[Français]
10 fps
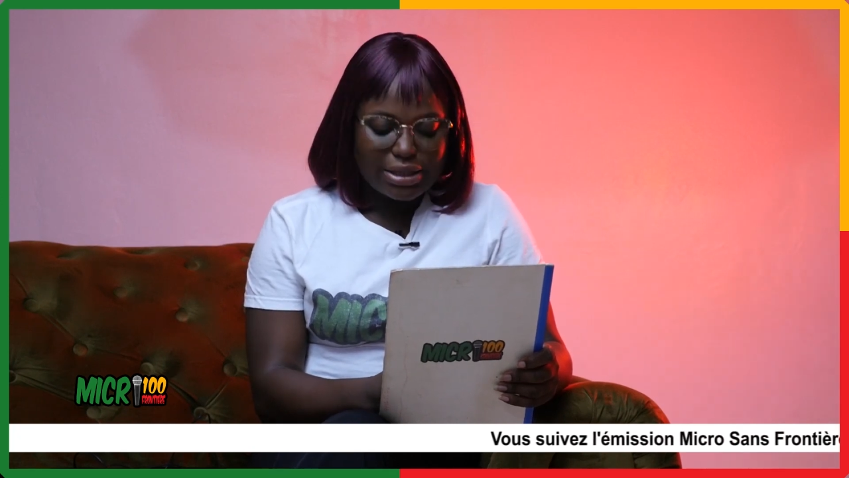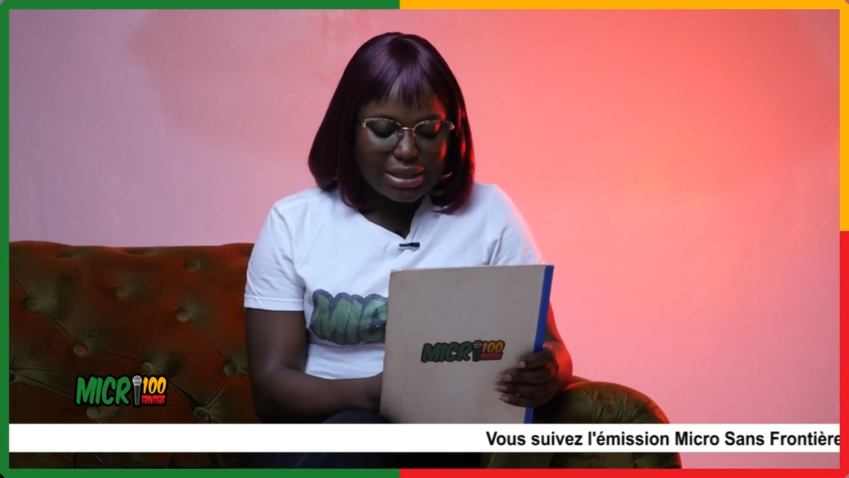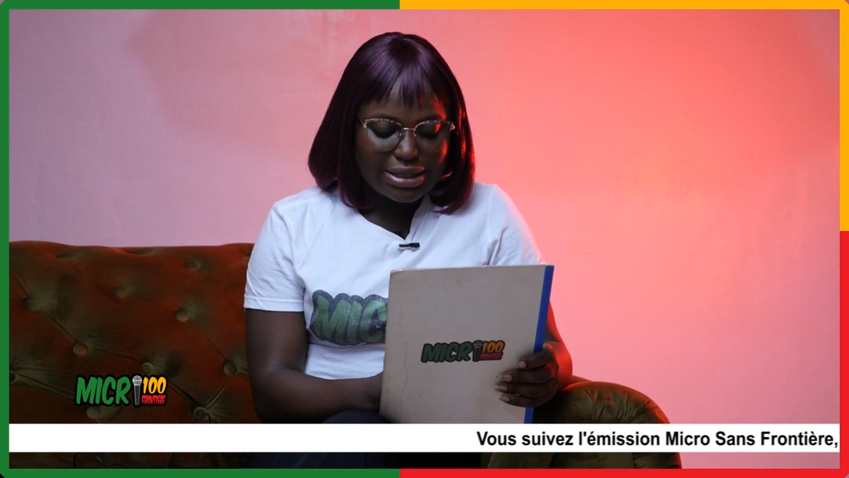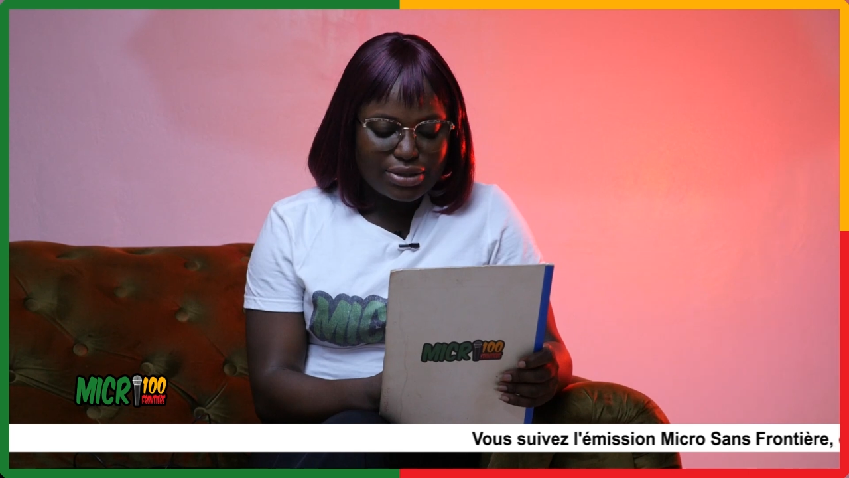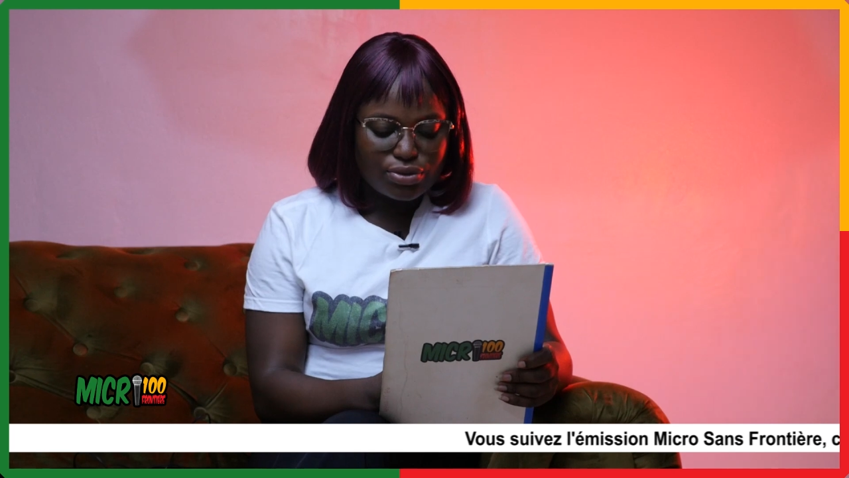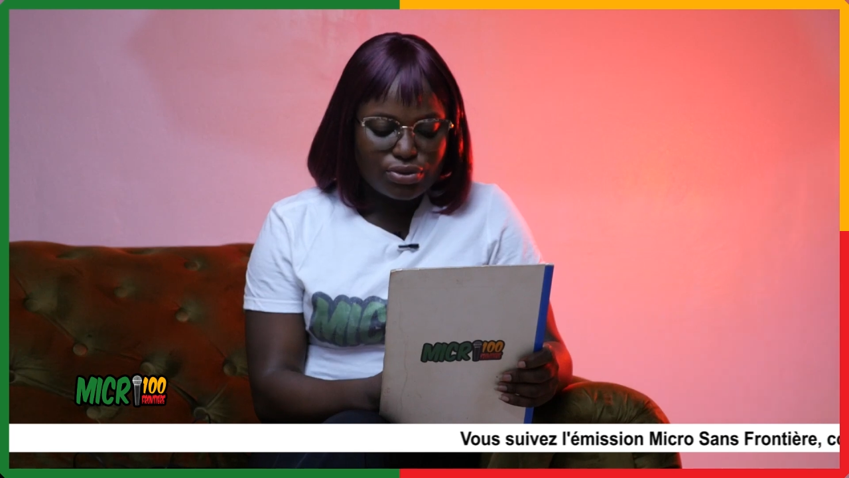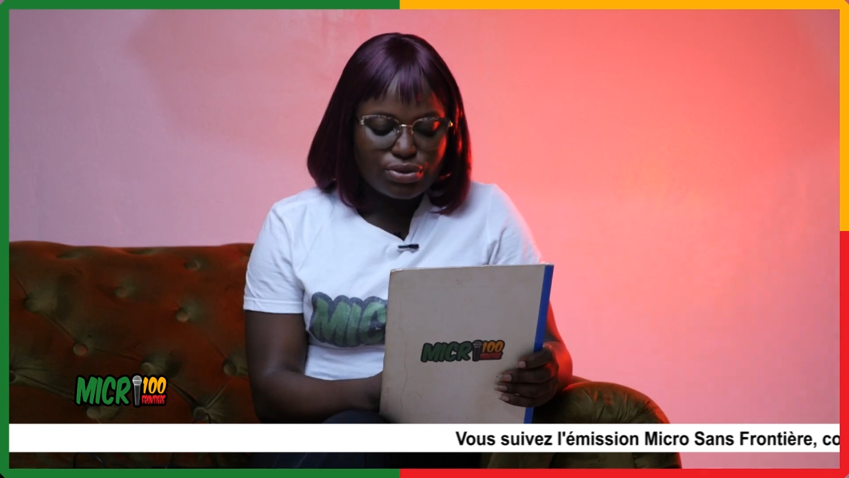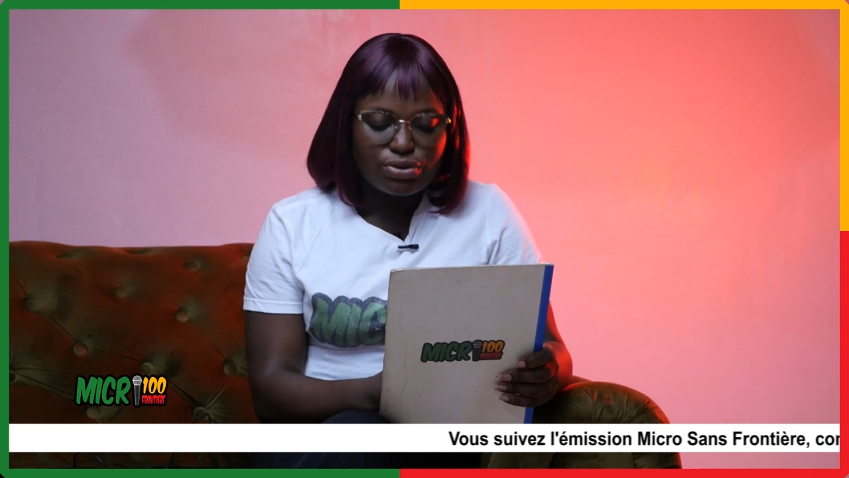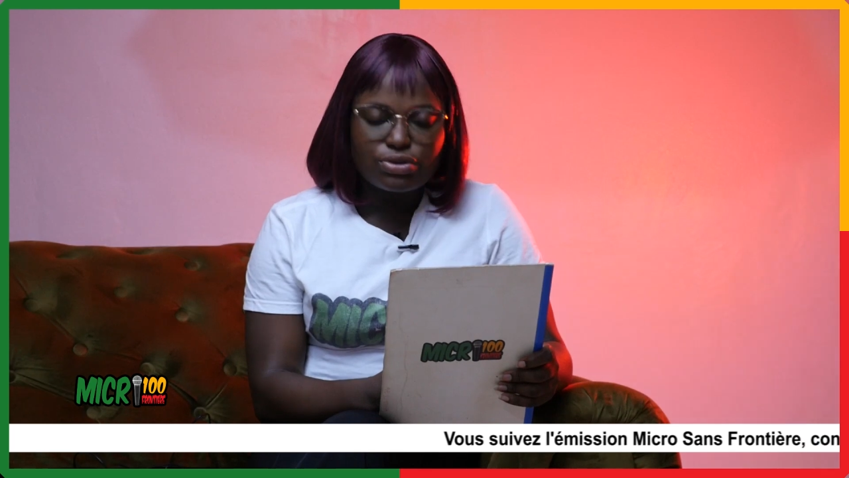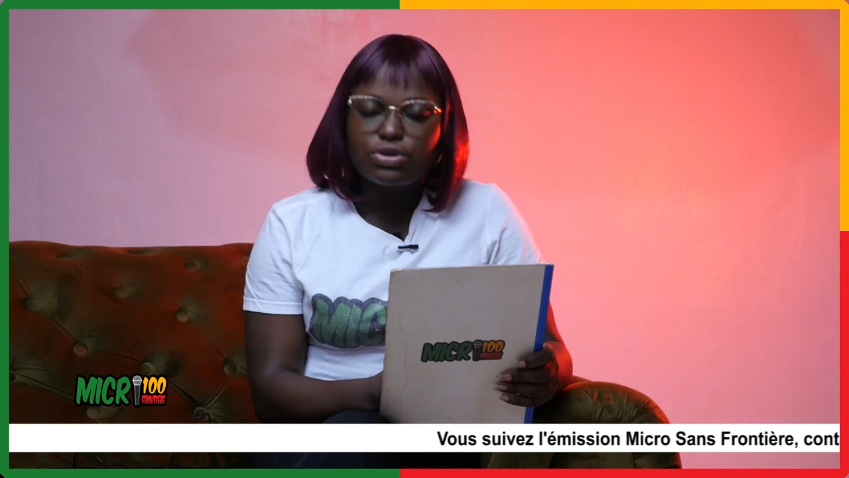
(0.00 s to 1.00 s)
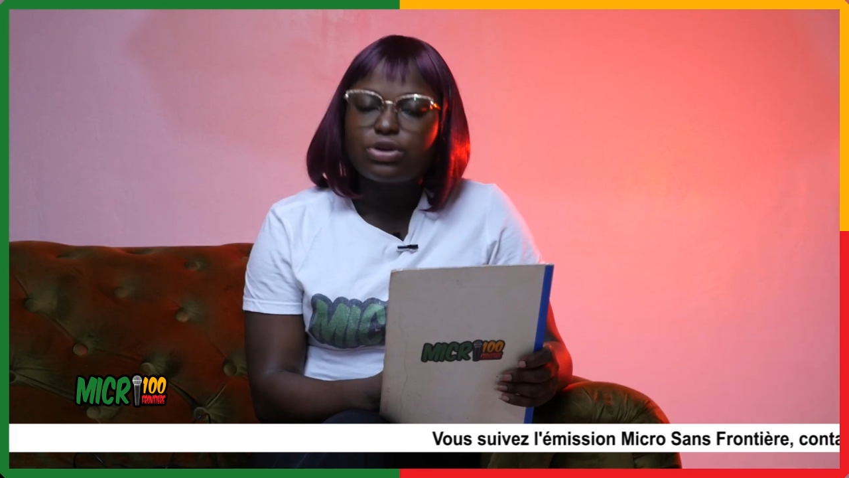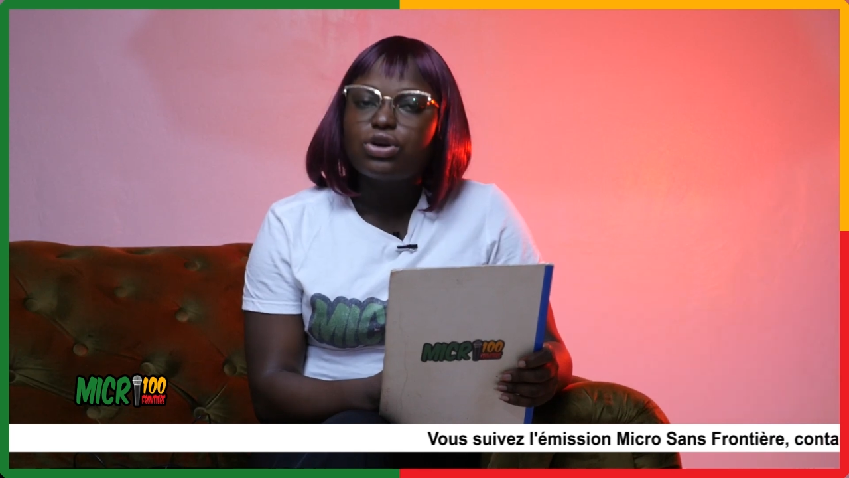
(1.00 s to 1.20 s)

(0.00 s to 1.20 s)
des excuses